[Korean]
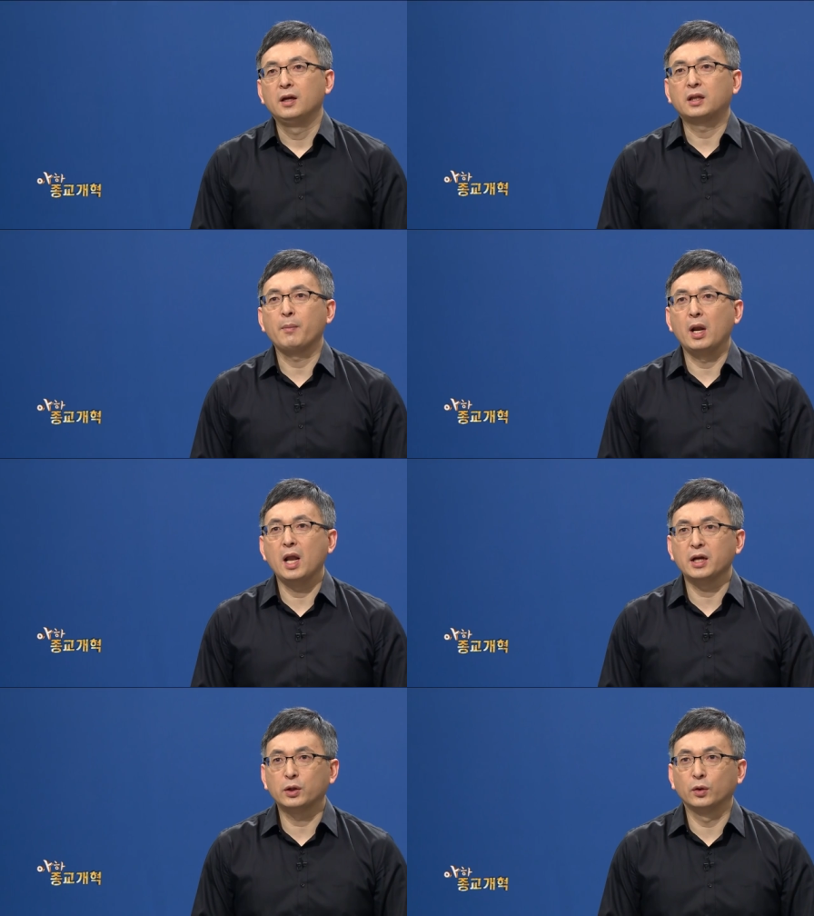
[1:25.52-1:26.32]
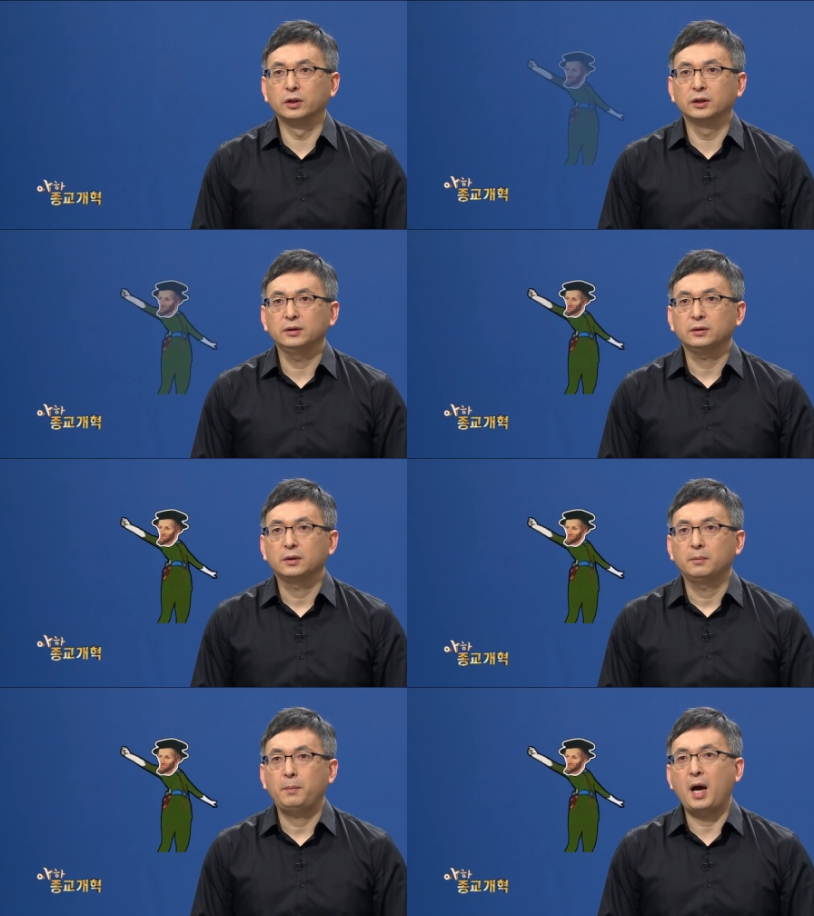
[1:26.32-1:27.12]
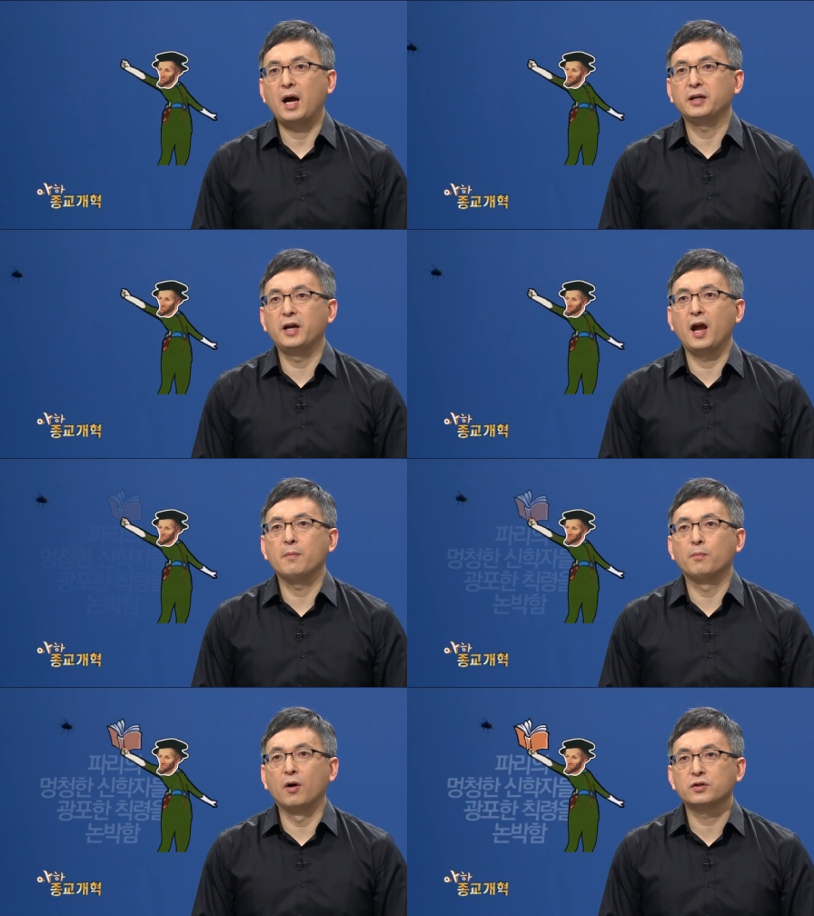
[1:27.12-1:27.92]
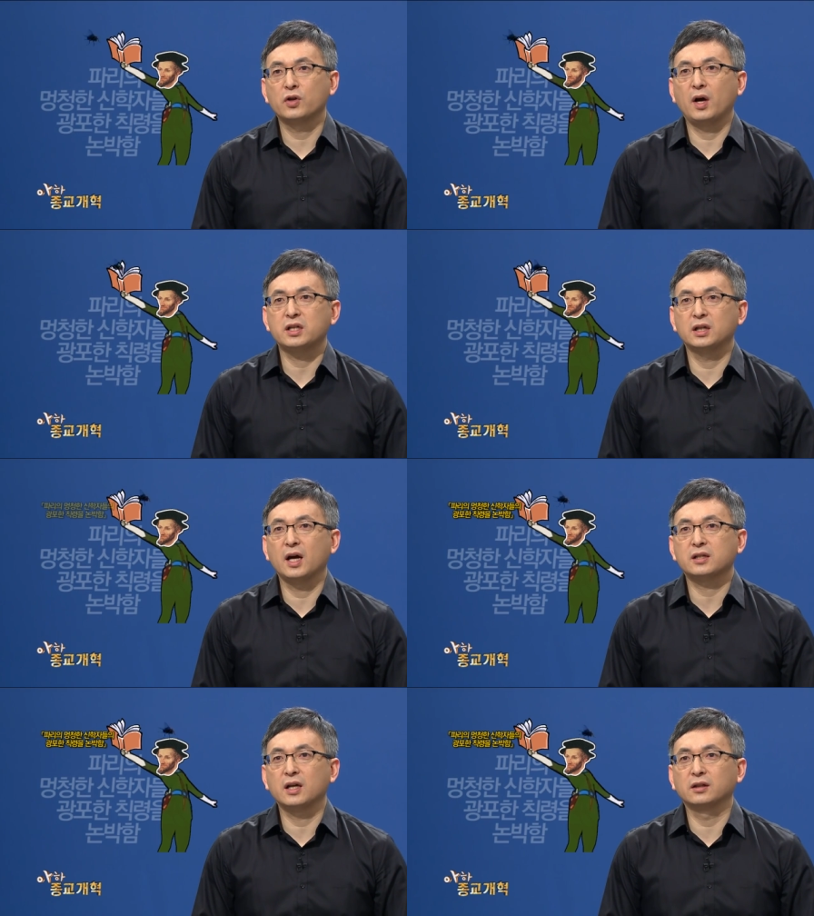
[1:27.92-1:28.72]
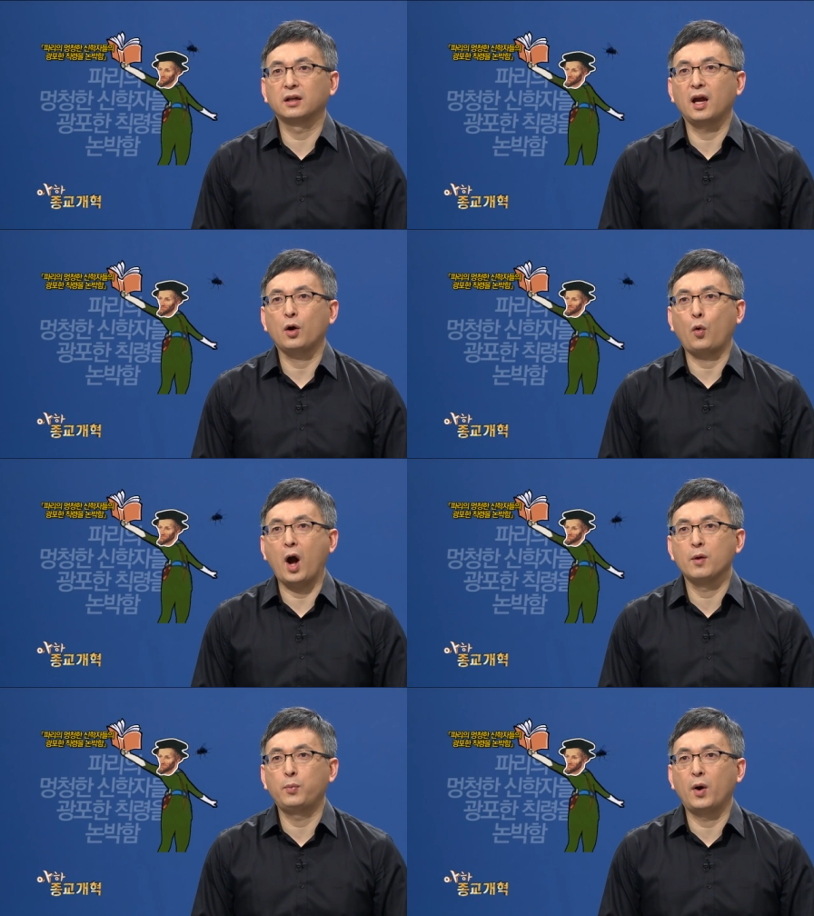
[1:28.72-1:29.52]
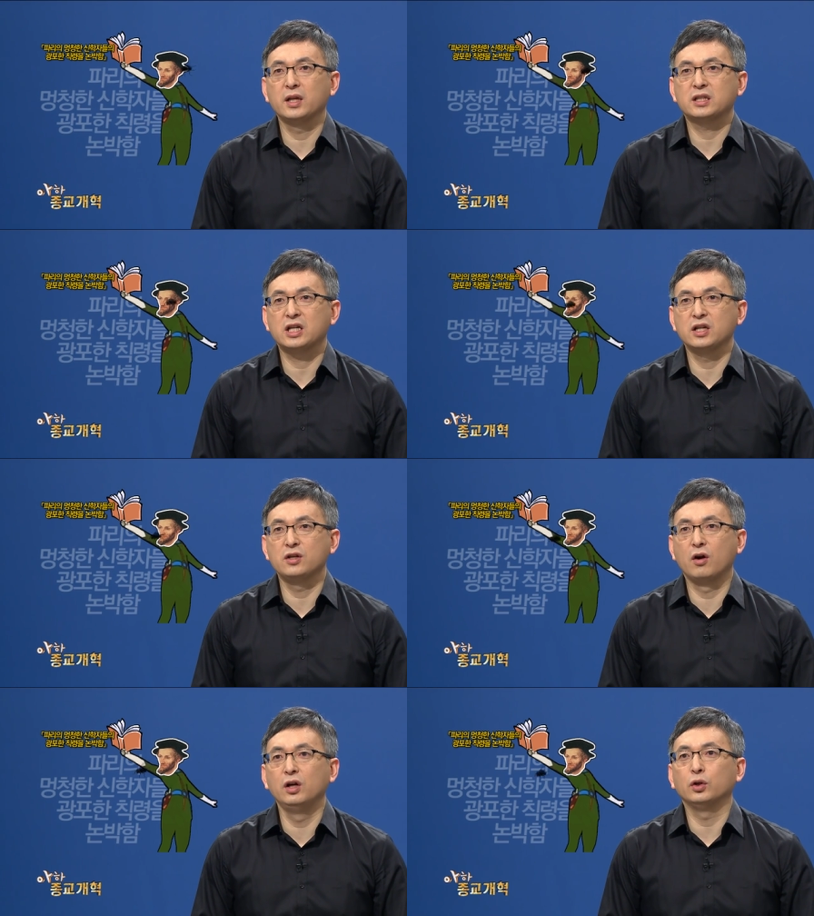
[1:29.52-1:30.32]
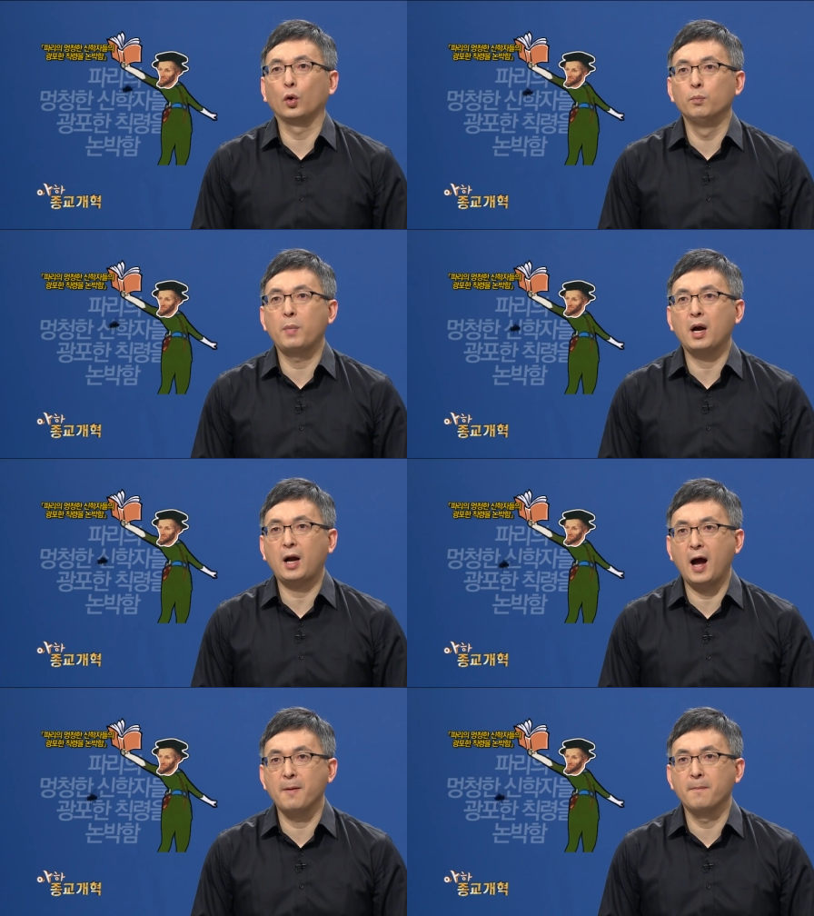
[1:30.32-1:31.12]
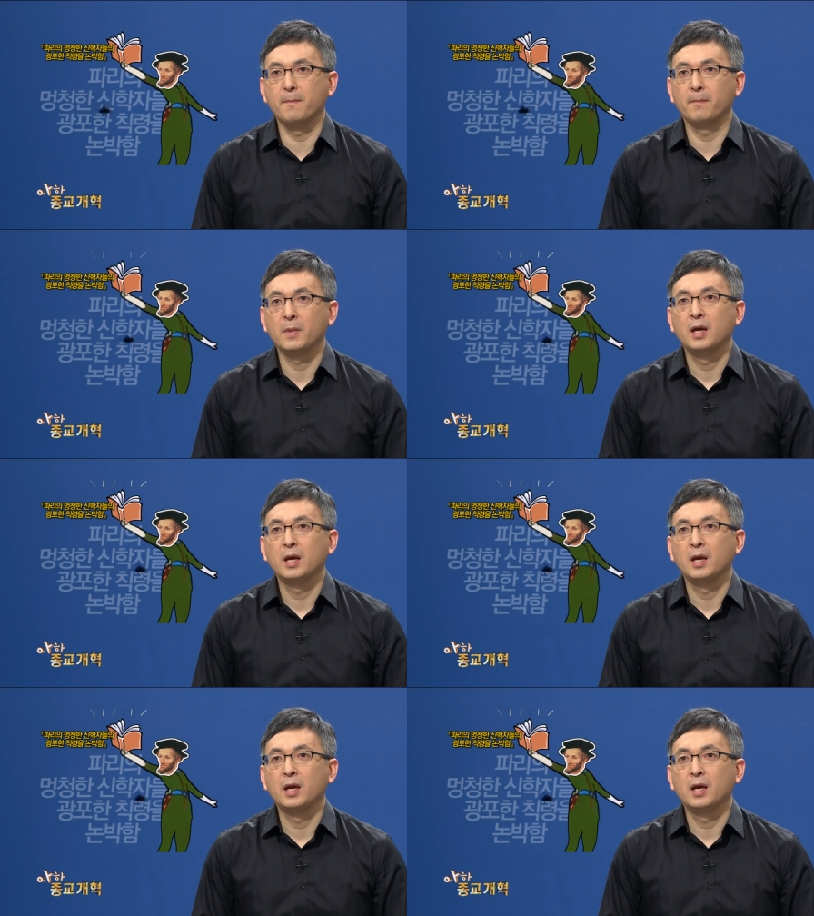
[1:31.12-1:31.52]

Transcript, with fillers: 이때 멜랑이토는 파리의 멍청한 신학자들의 광포한 칙령을 논박함